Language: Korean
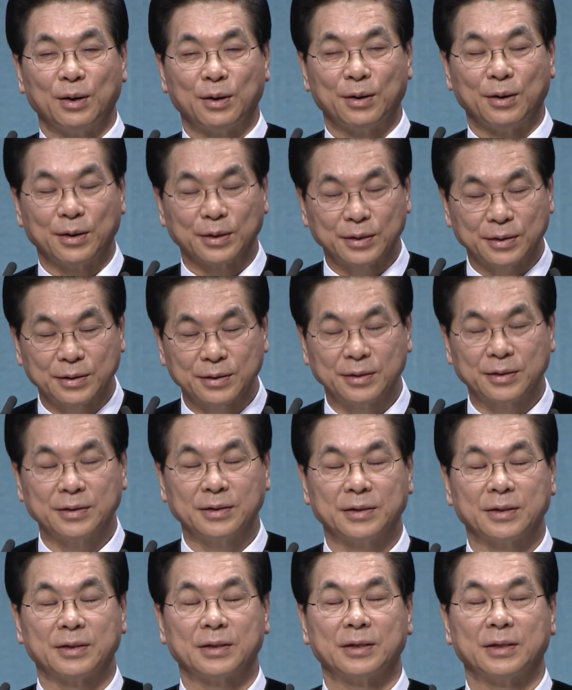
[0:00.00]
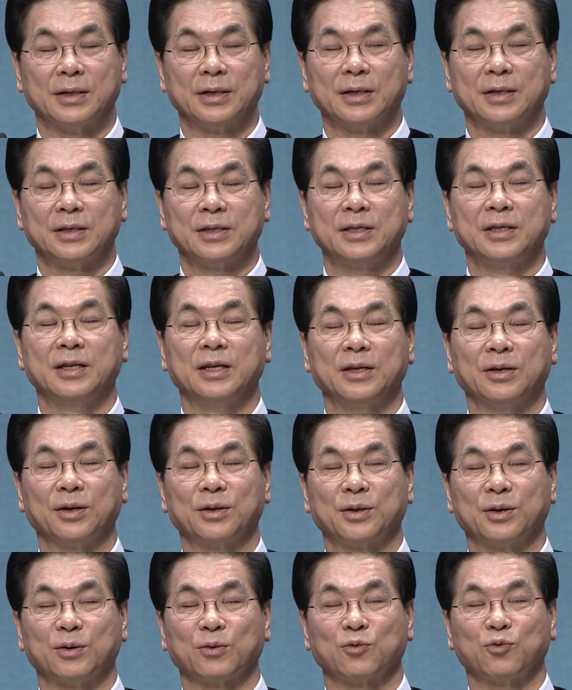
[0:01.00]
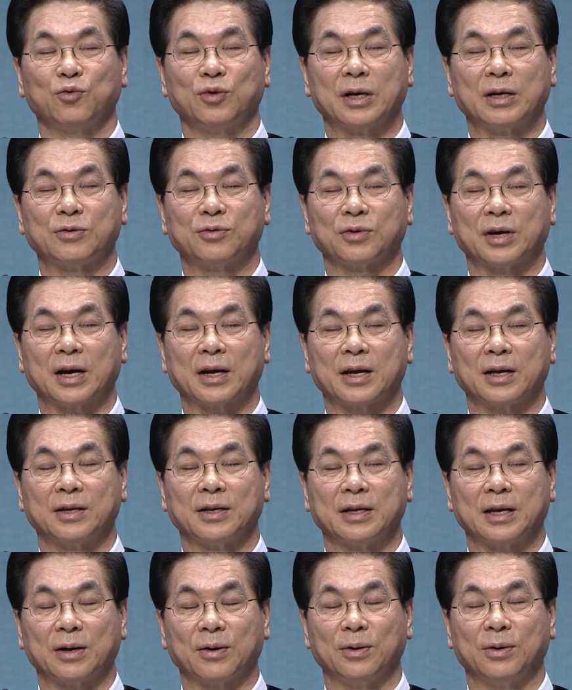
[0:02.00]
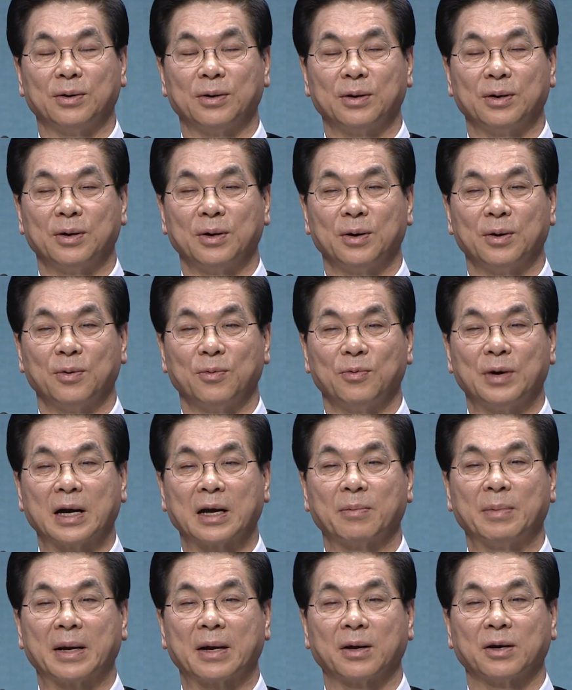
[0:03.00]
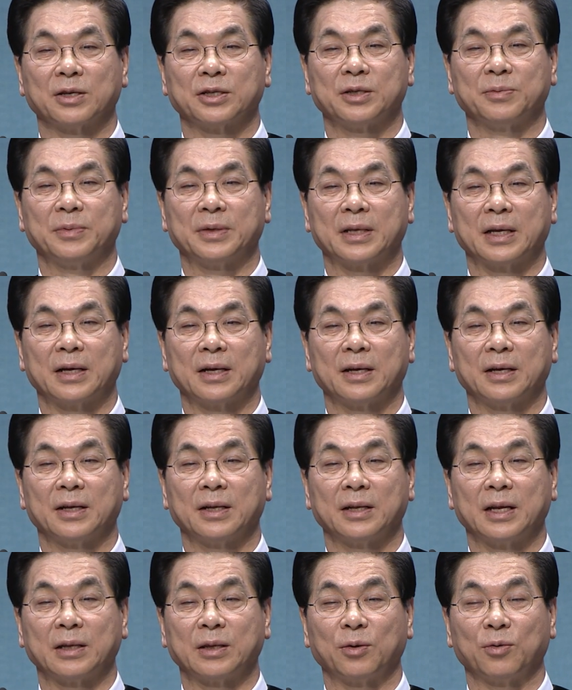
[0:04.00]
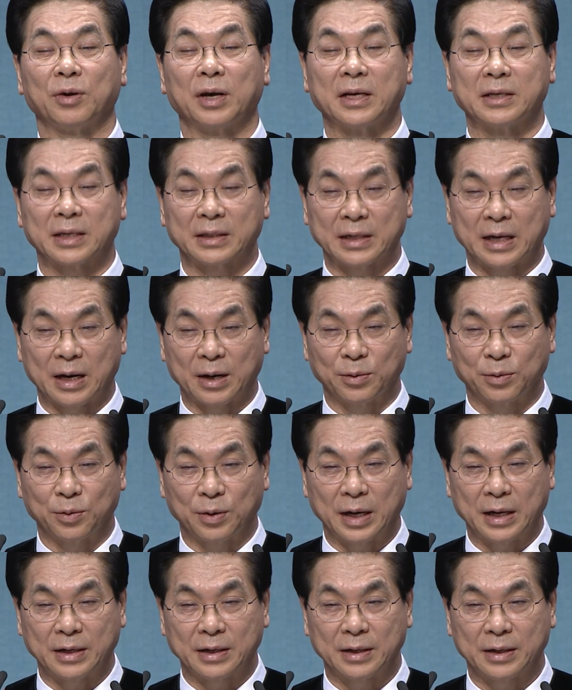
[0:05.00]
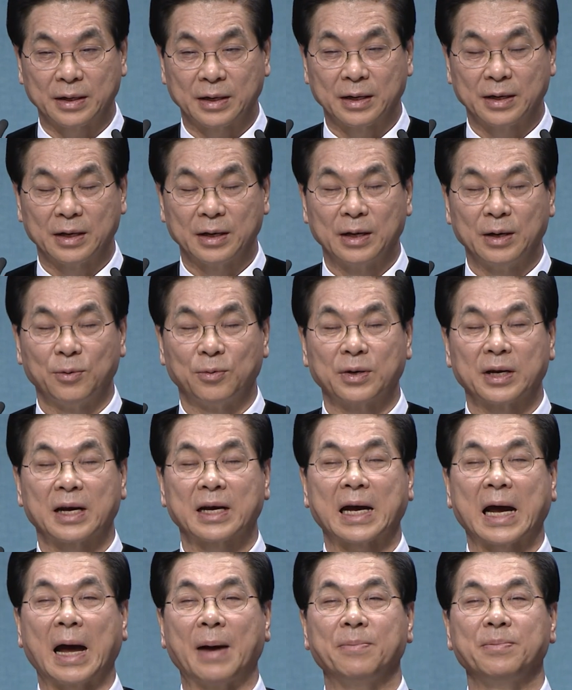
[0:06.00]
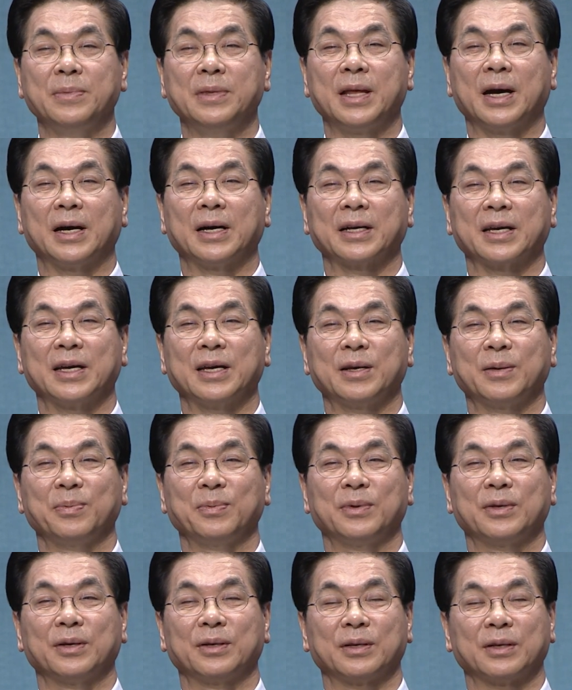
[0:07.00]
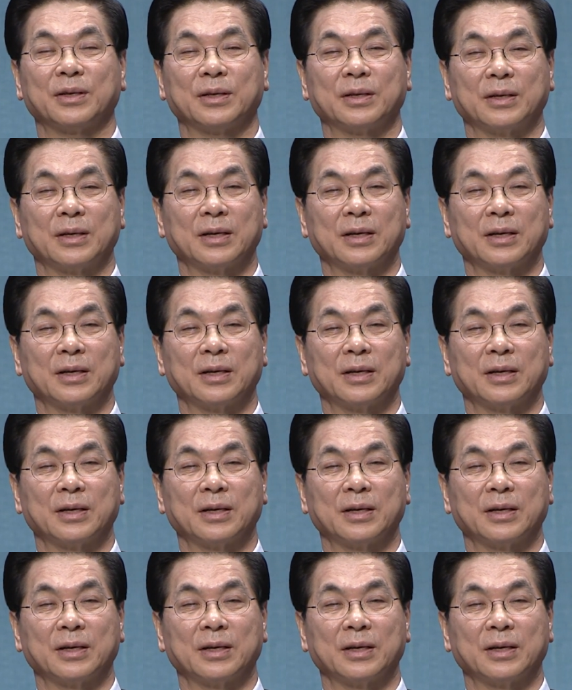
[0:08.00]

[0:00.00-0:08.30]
어떤 신이 너희들을 구원할 수가 있겠느냐고 왕이 말한 것입니다. 때때로 우리상살아가 동안 우리가 감당하기 힘든